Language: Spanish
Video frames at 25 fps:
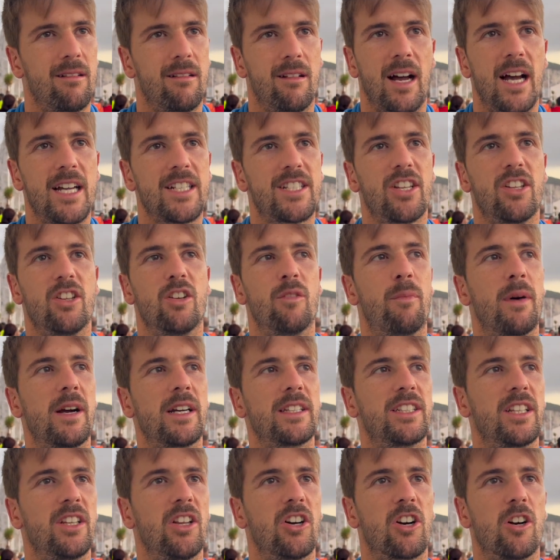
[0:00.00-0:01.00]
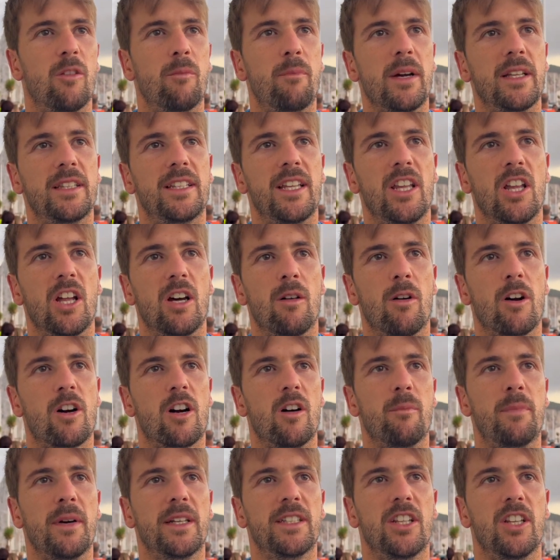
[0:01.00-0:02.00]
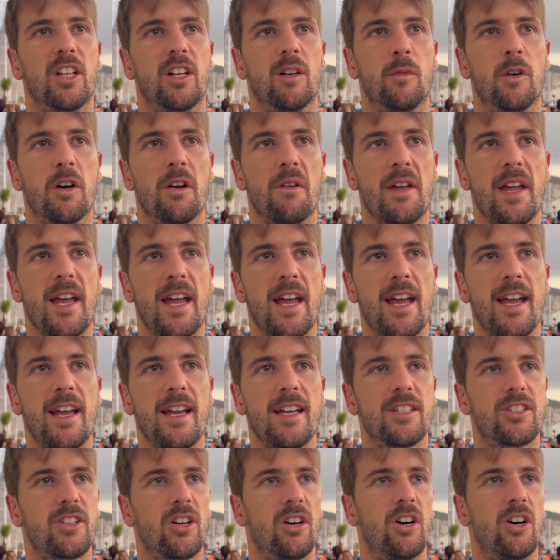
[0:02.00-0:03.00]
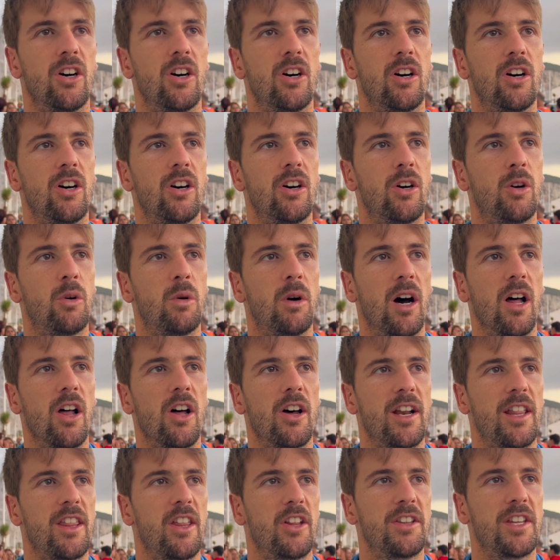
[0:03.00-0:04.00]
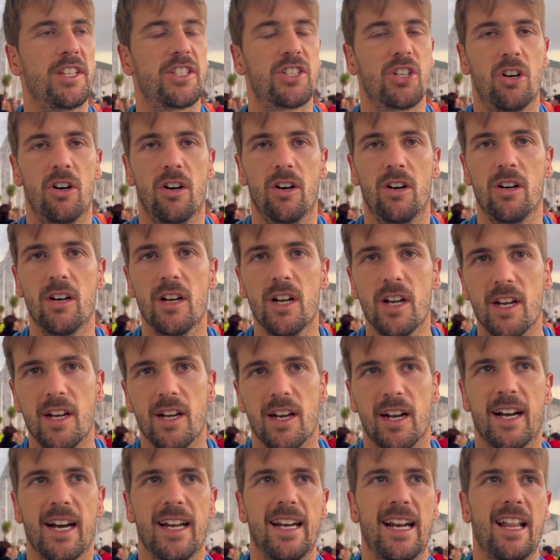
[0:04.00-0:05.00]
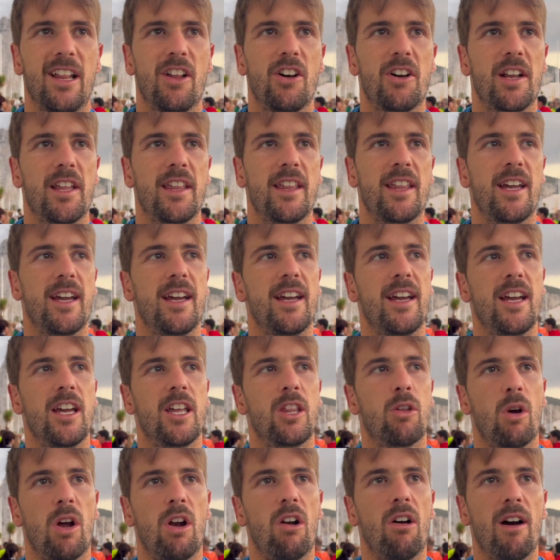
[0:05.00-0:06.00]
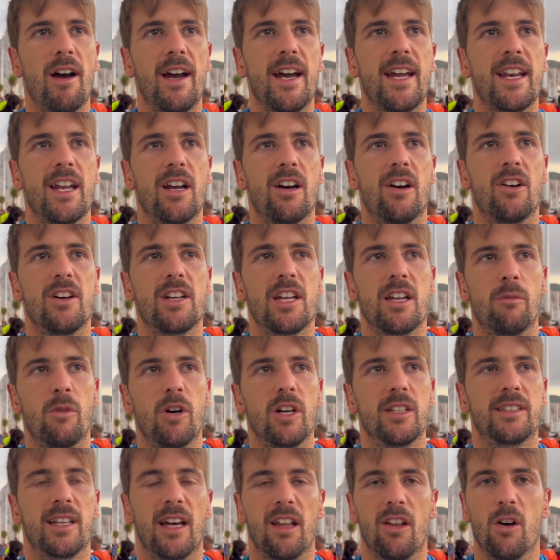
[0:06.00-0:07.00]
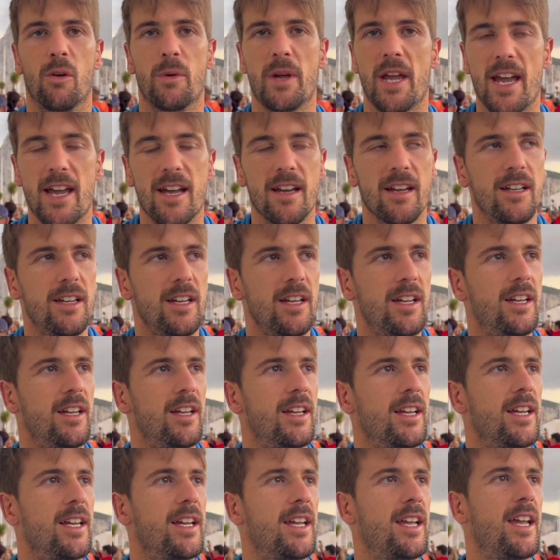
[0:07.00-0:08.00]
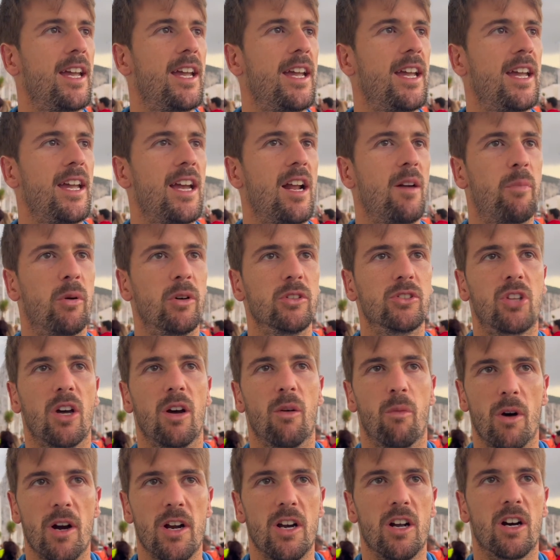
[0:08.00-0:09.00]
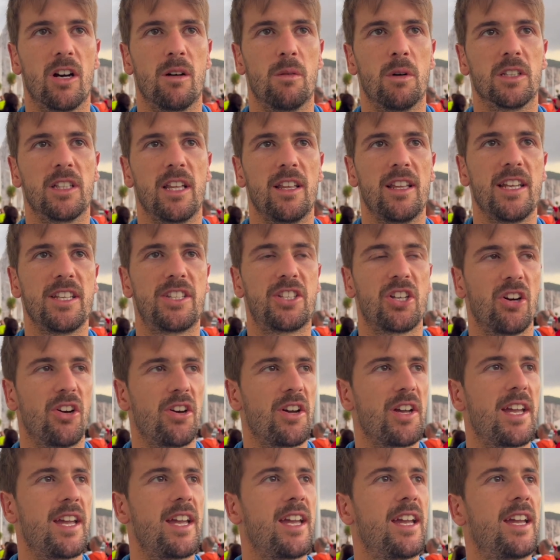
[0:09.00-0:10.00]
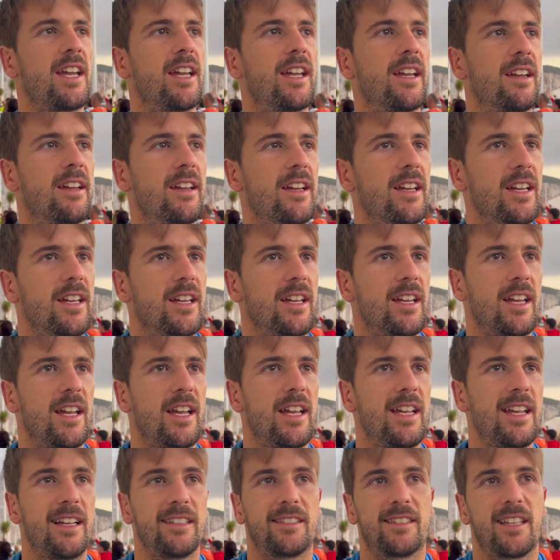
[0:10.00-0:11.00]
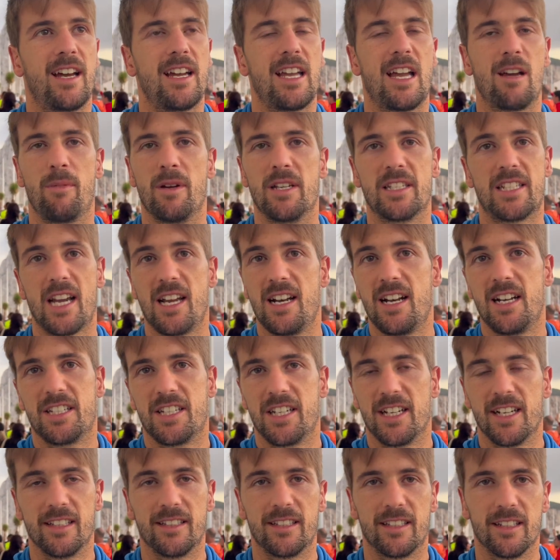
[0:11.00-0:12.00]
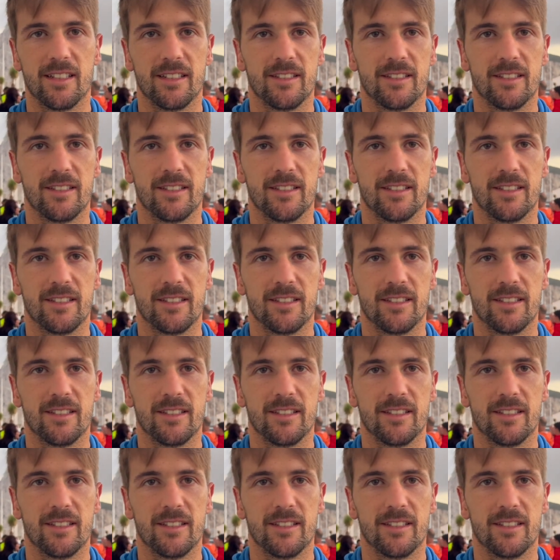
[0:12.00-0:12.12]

Ha sido un partido competido, hemos competido muy bien, son jugadores donde son ganadores de duelo aéreo y hemos estado bien. Y el punto es bueno, como te he dicho, y, ya está, ya pensar en el siguiente.